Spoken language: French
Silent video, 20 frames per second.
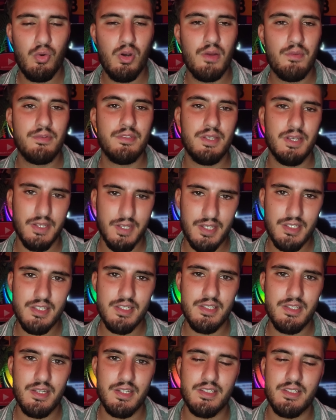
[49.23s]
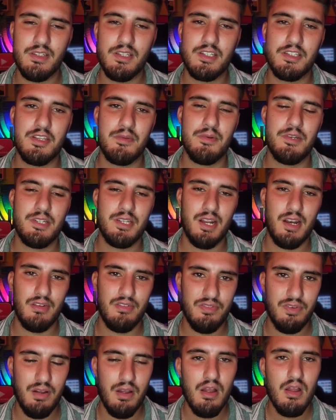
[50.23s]
Williams est très intéressante, restez bien jusqu'à la
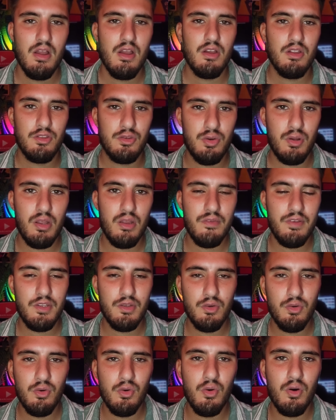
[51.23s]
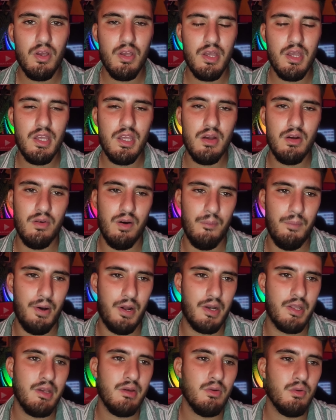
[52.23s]
fin de la vidéo. Et on va
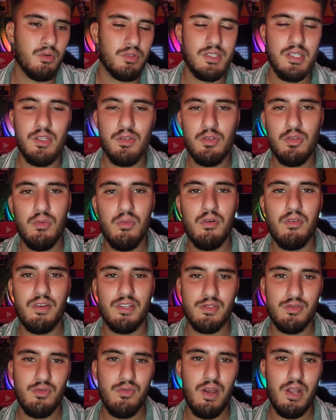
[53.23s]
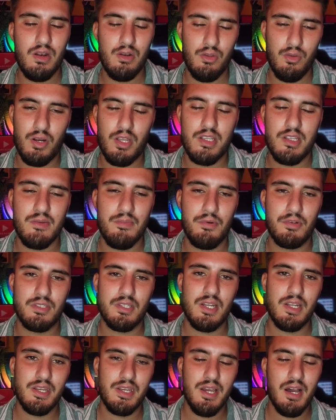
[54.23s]
parler aussi de mauvaises nouvelles. Donc c'est pour
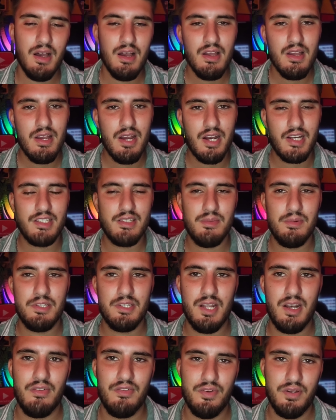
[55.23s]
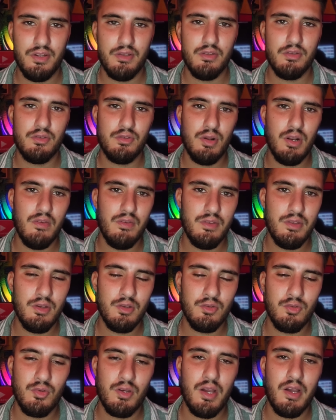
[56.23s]
ça les gars, restez bien jusqu'à la fin de la vidéo.
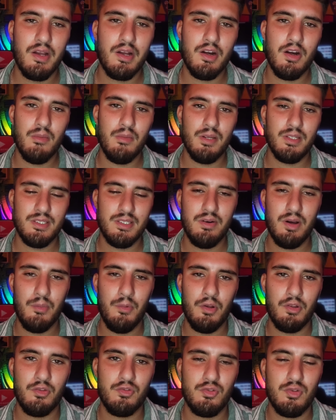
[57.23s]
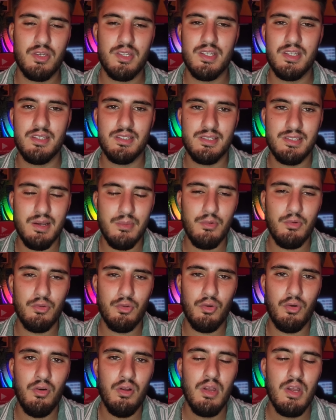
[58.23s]
En tout cas, un grand merci vraiment à tous ceux qui
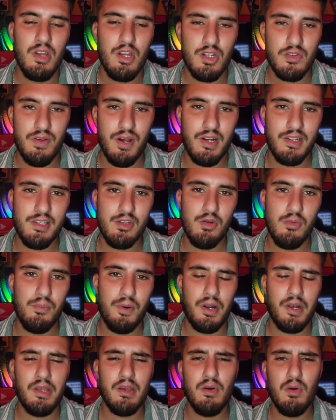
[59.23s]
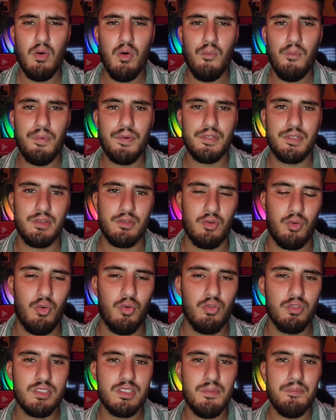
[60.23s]
s'abonneront. Je vais arrêter de parler, on passe
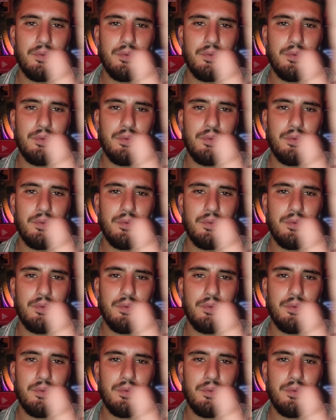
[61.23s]
intro c'est